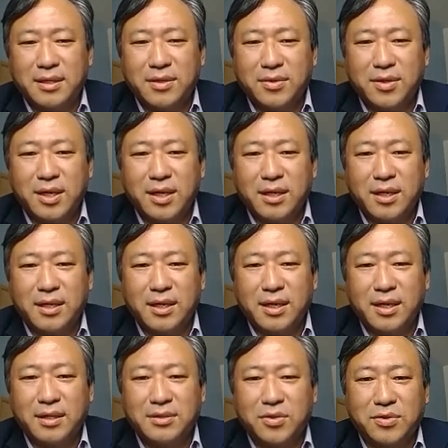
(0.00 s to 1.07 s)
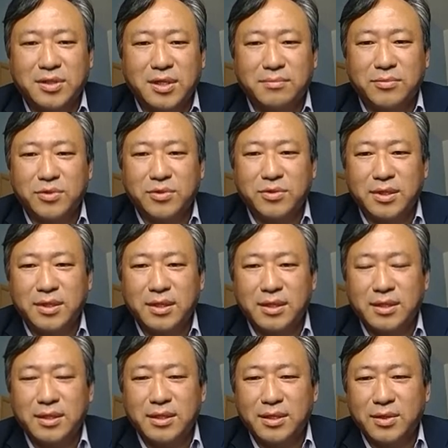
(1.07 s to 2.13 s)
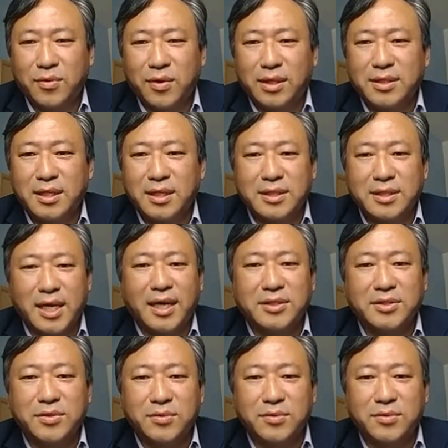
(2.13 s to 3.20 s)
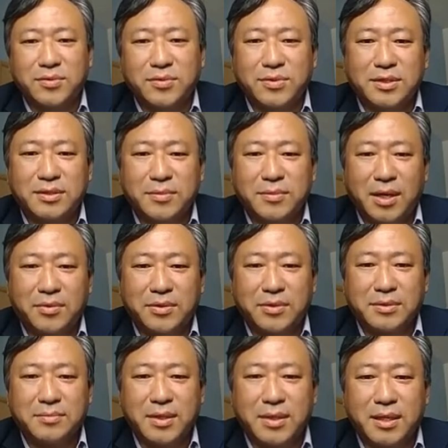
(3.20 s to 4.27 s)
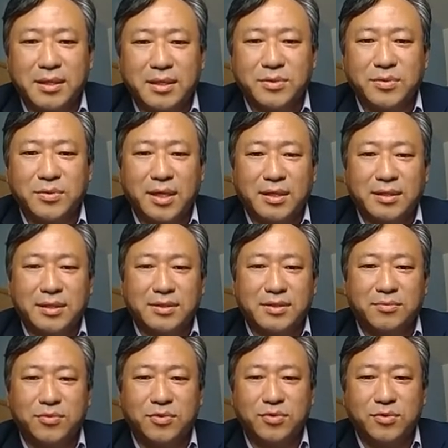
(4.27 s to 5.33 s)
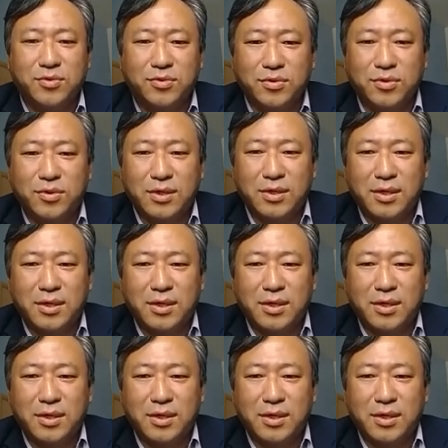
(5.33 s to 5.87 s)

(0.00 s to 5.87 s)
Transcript: 여기에 대한 저작물들이 굉장히 제한적으로 지금 나오고 있습니다. 기존의 저작물들도